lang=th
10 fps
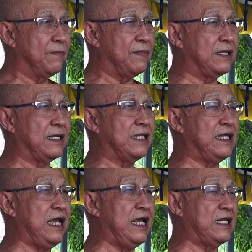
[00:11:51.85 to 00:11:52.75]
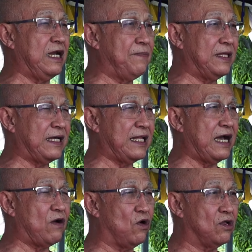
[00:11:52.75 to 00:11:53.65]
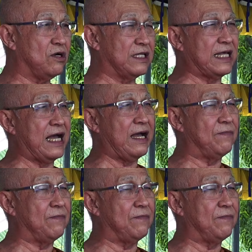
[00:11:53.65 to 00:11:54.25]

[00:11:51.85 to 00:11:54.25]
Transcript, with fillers: เป็นอดีตหรือเป็นอนาคตก็ตา